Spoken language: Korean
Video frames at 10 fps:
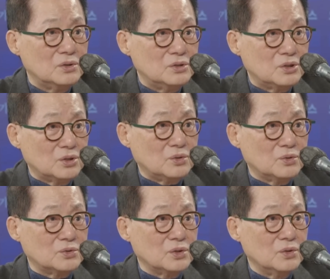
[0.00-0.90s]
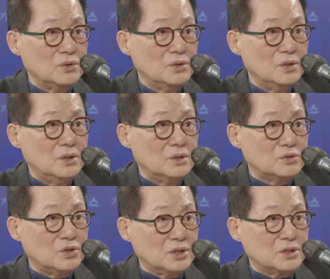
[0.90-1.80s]
전교조, 네.
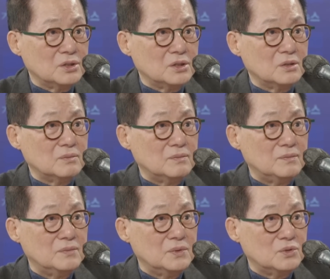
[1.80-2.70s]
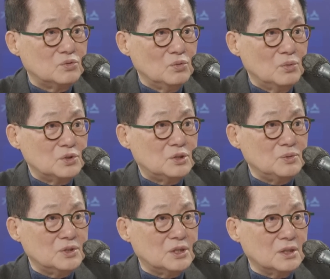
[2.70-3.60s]
최저임금, 주
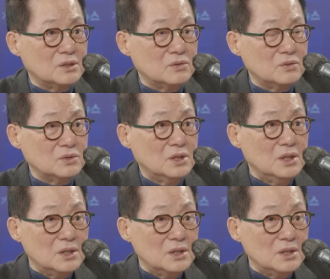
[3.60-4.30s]
52시간 네.